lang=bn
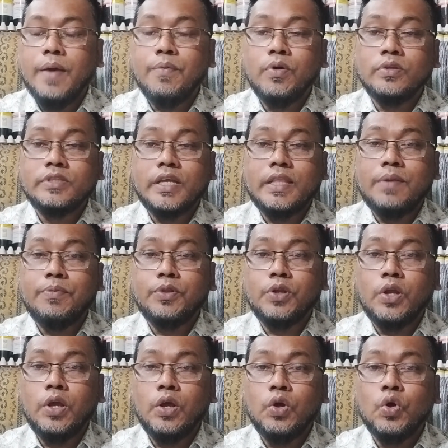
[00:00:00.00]
এবং যাদের
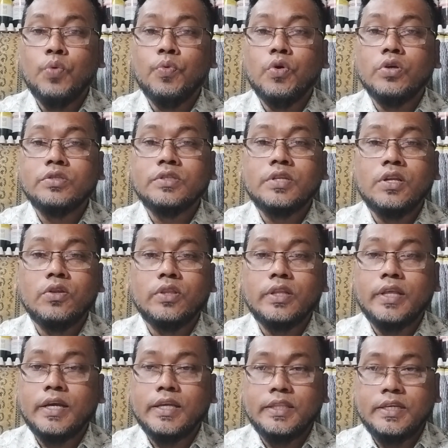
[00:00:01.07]
ভিতরে খুব
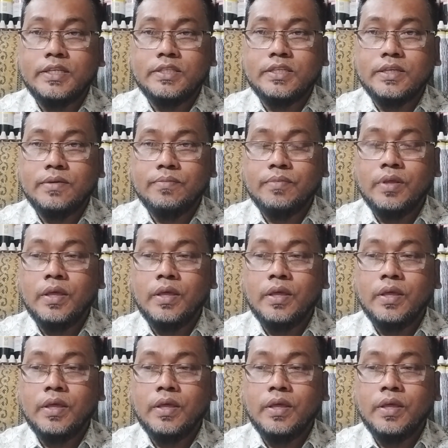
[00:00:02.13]
অস্থিরতা দেখা দিয়েছে